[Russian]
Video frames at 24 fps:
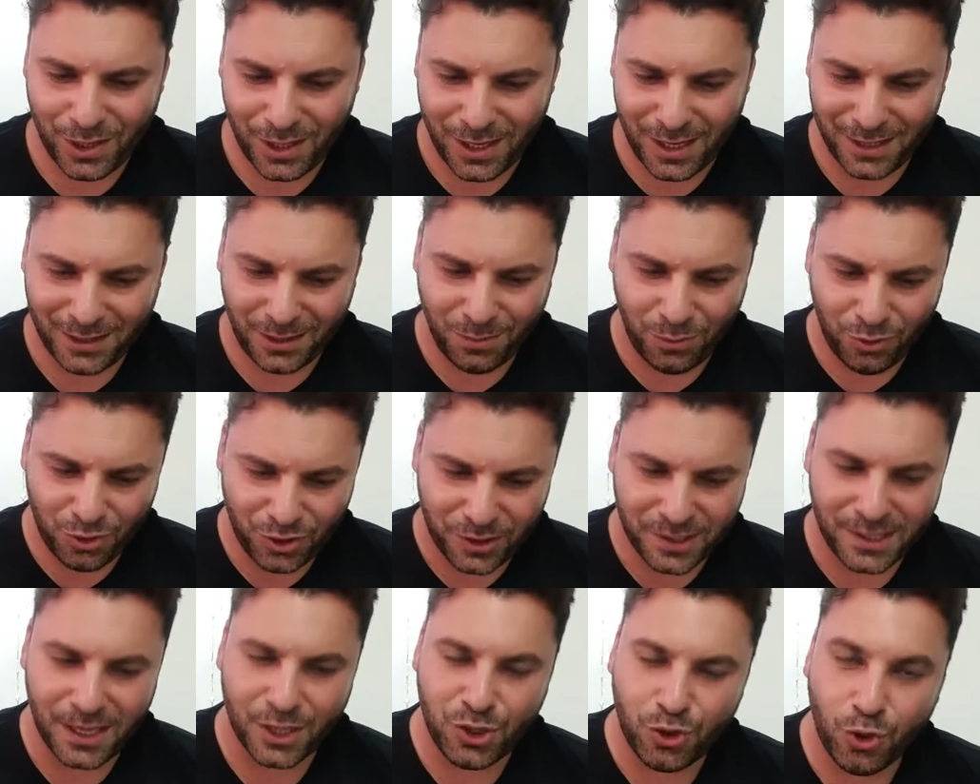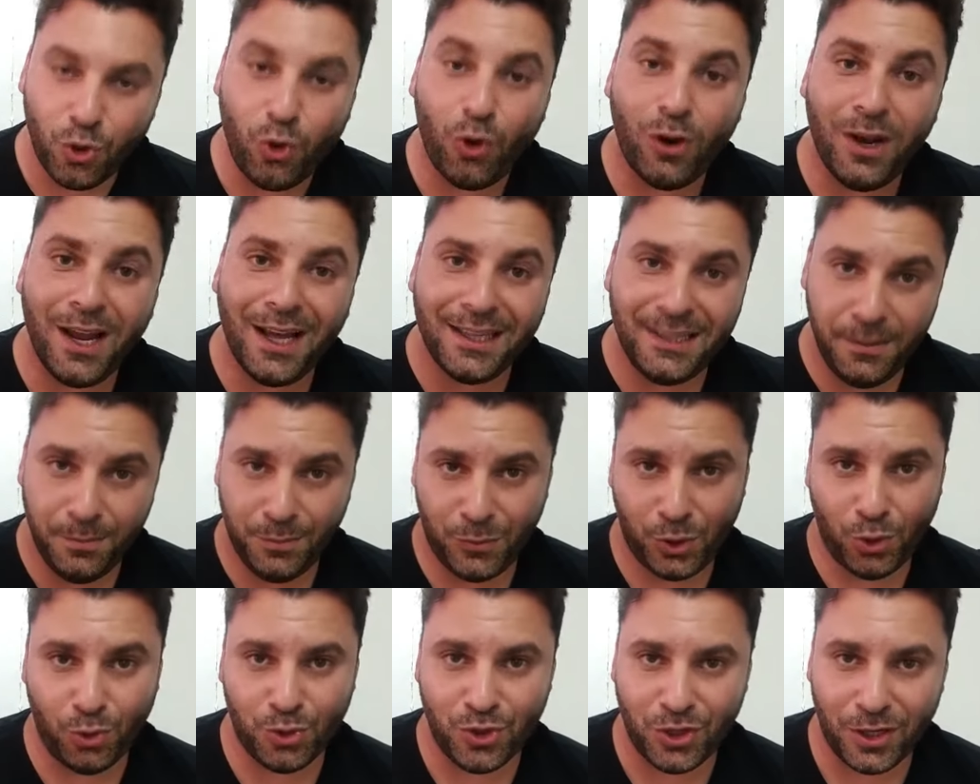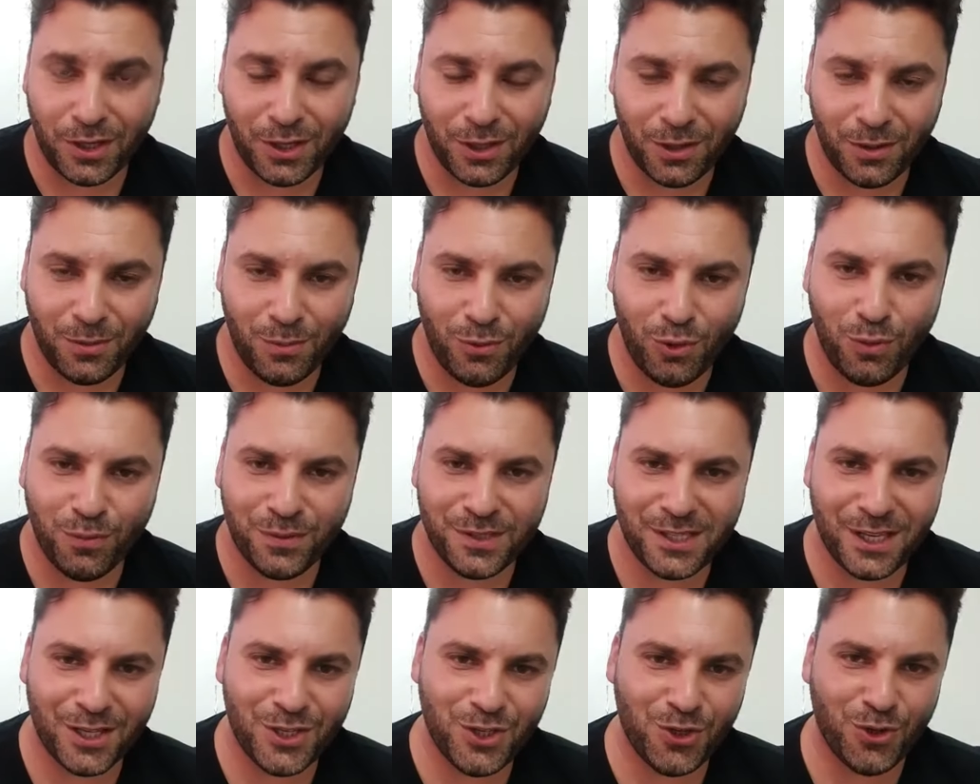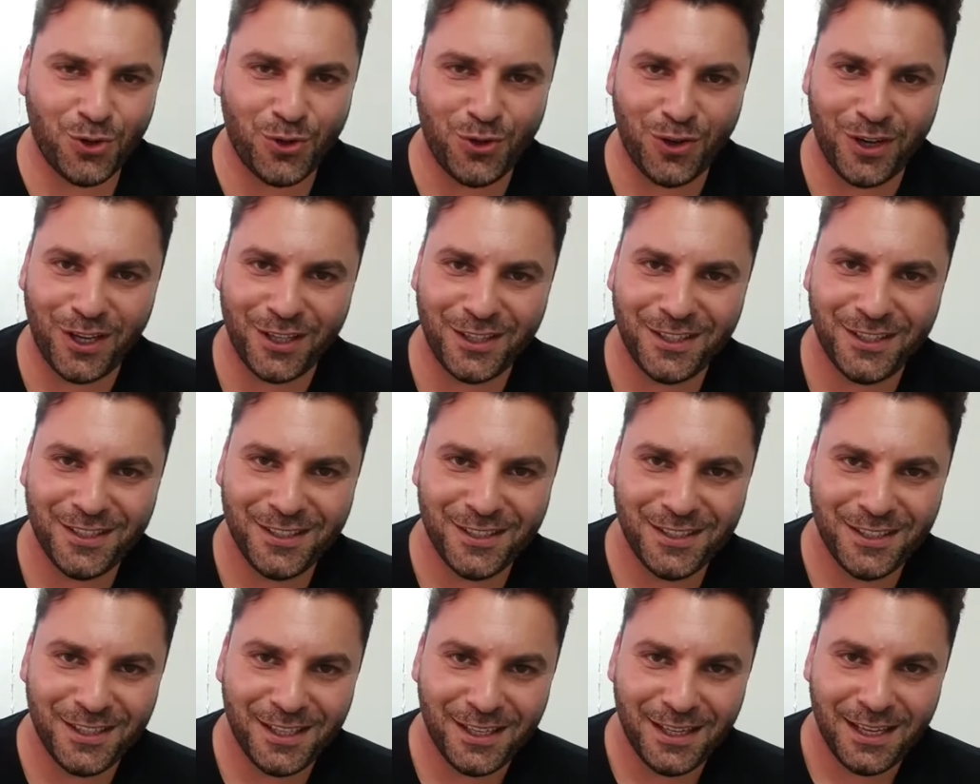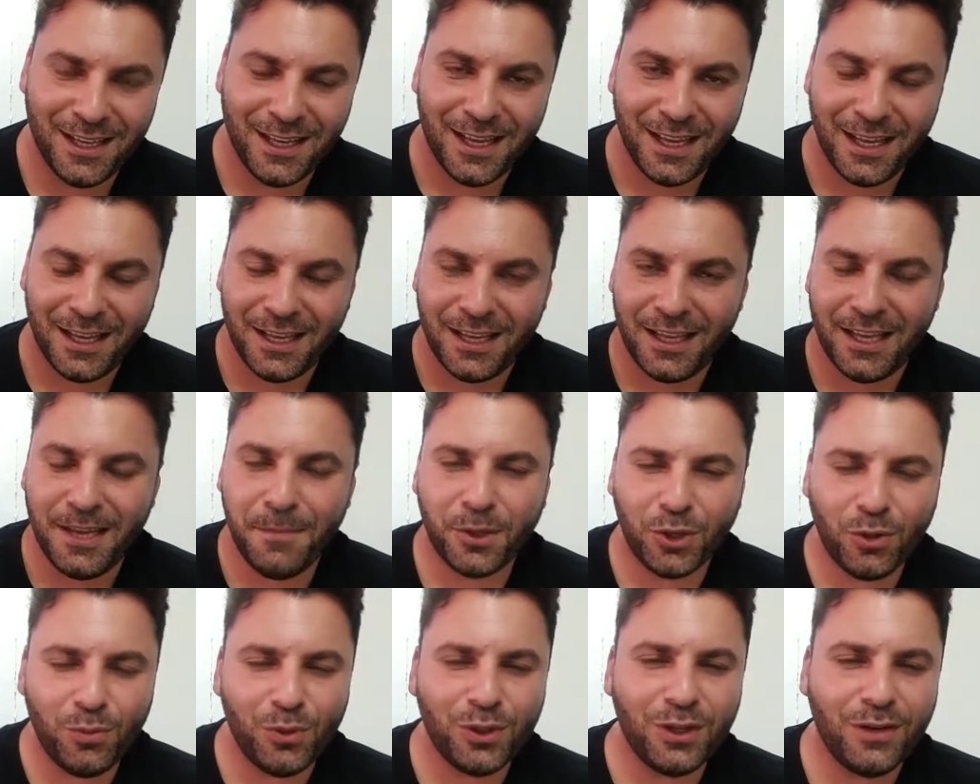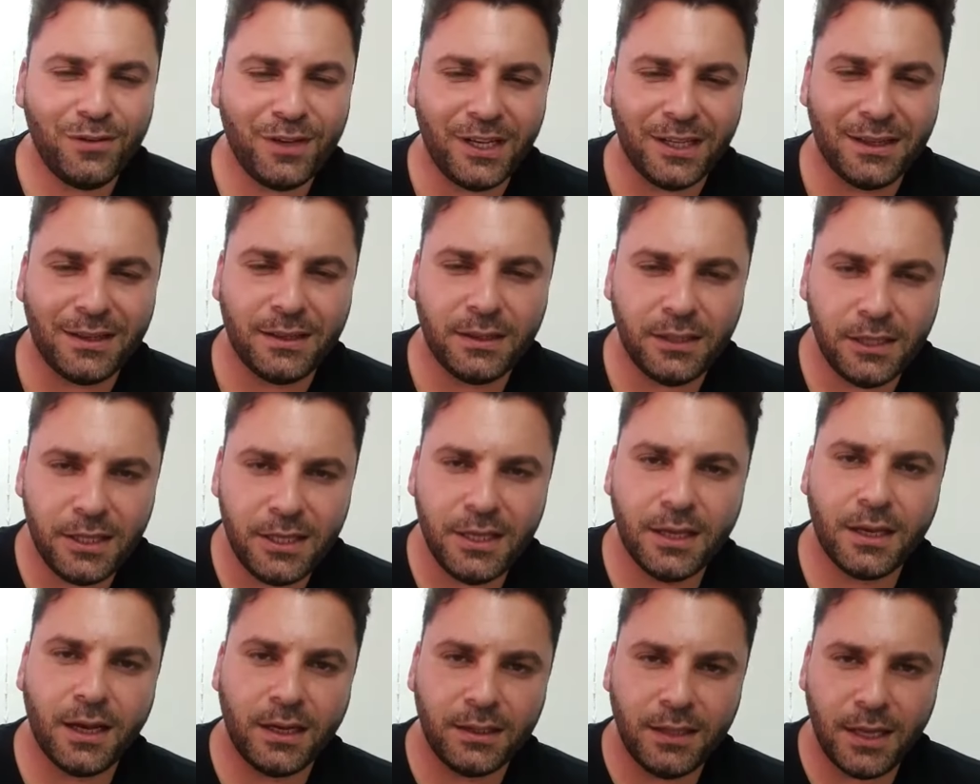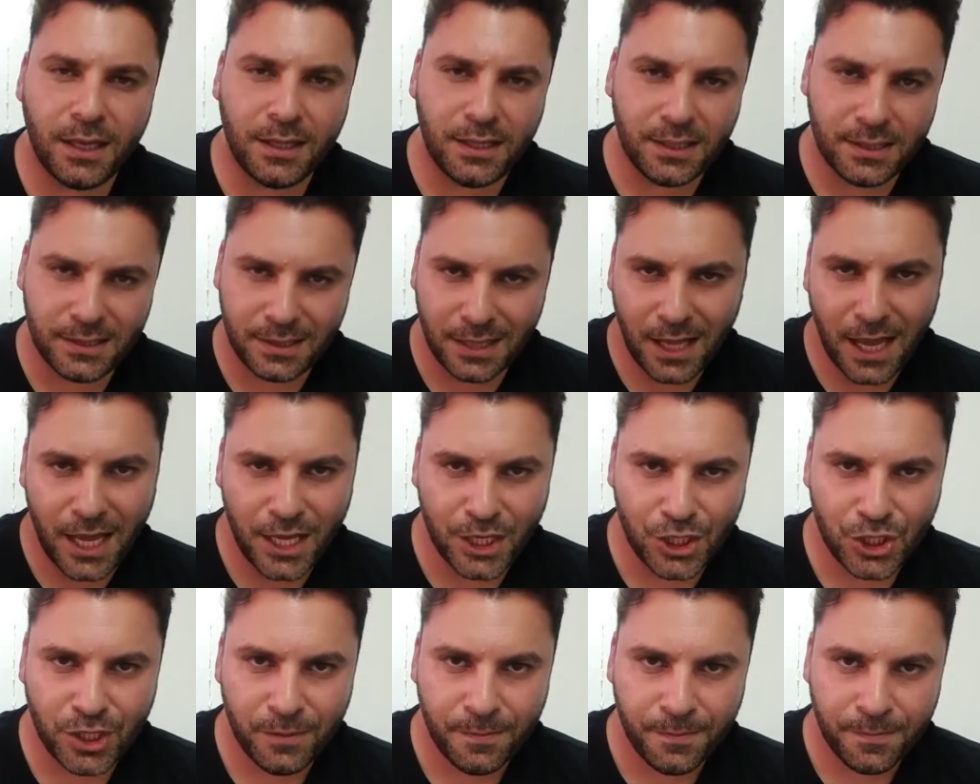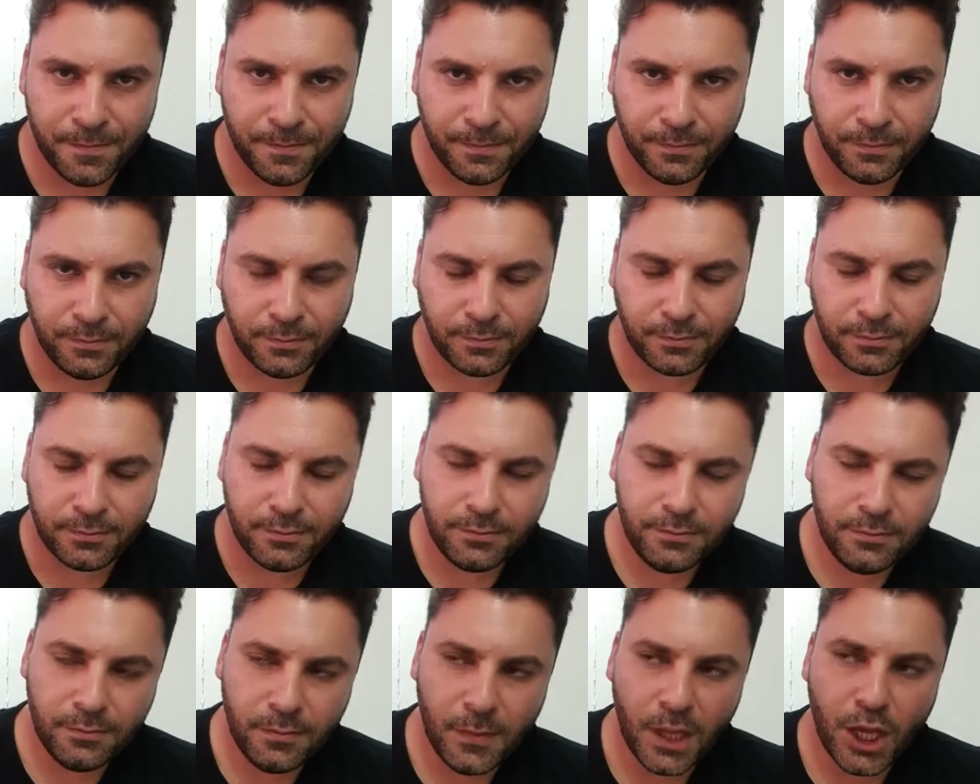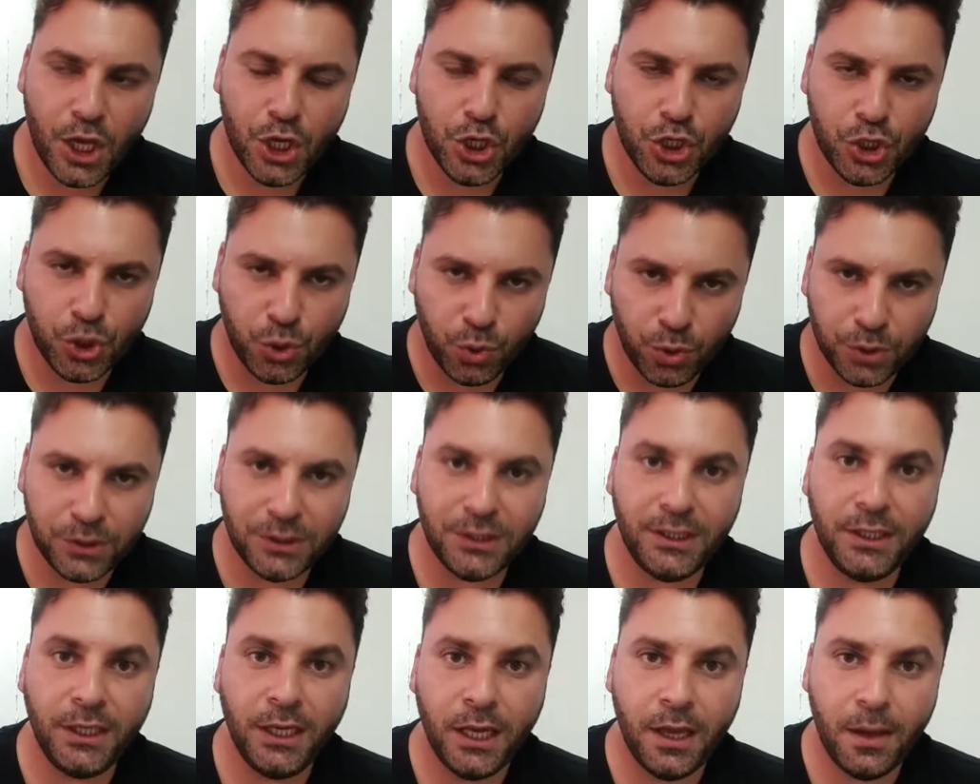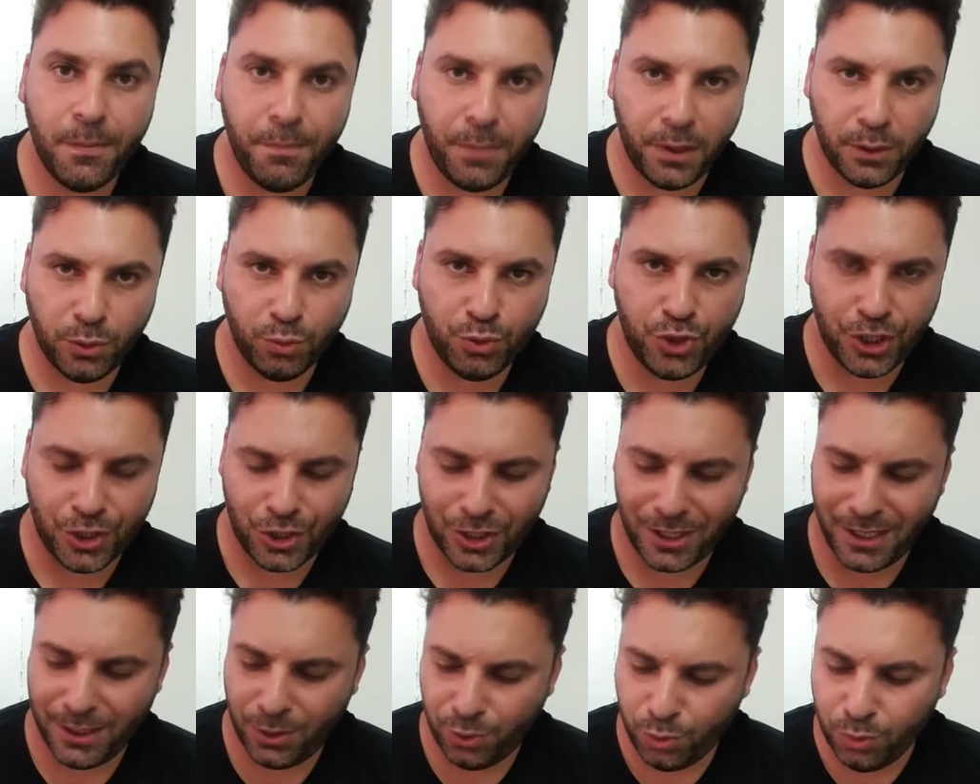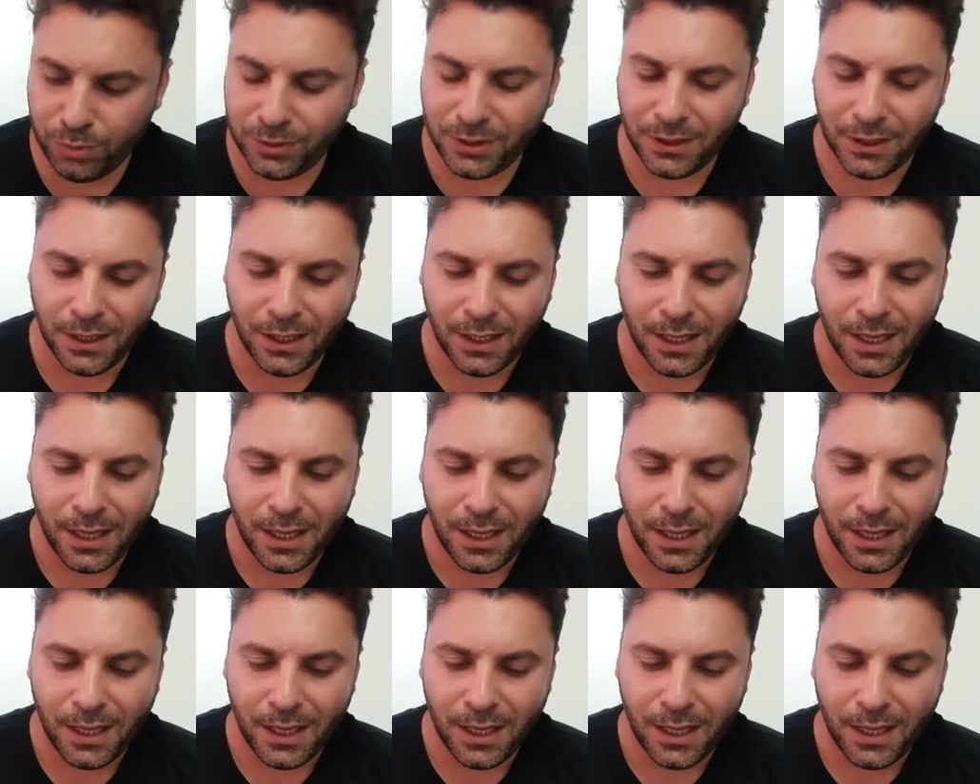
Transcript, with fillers: это можно сказать шоколадим тоже, «кмо кувсат шоколад». И потом он говорит, ты никогда не знаешь, что ты получишь. И тут